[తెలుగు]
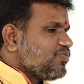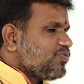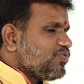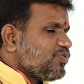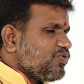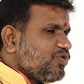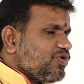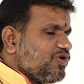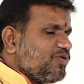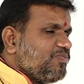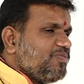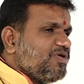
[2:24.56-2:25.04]

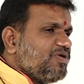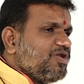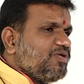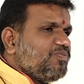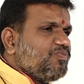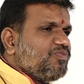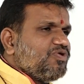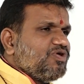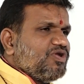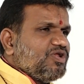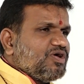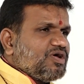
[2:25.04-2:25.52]
రుణముల
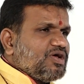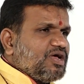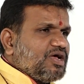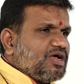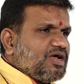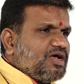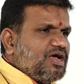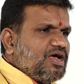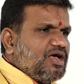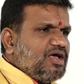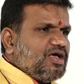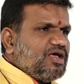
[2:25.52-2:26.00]

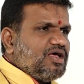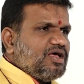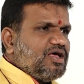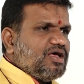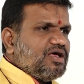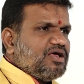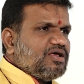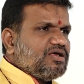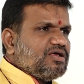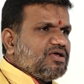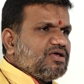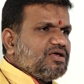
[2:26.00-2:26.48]
మూలకంగా
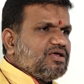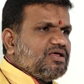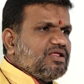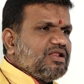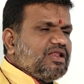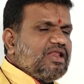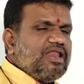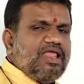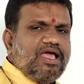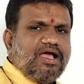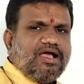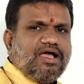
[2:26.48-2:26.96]

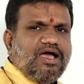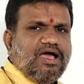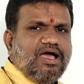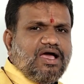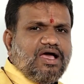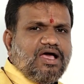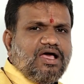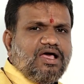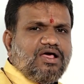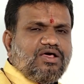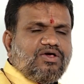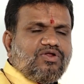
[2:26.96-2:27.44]
లేక
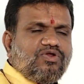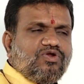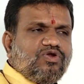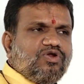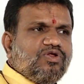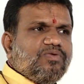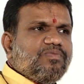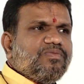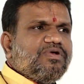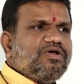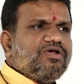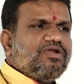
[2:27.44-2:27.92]

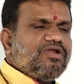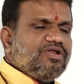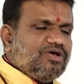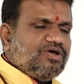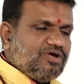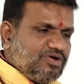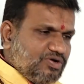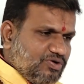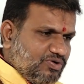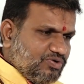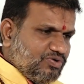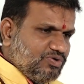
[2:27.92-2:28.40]

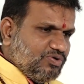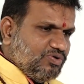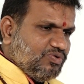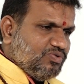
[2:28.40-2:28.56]
రుణములకు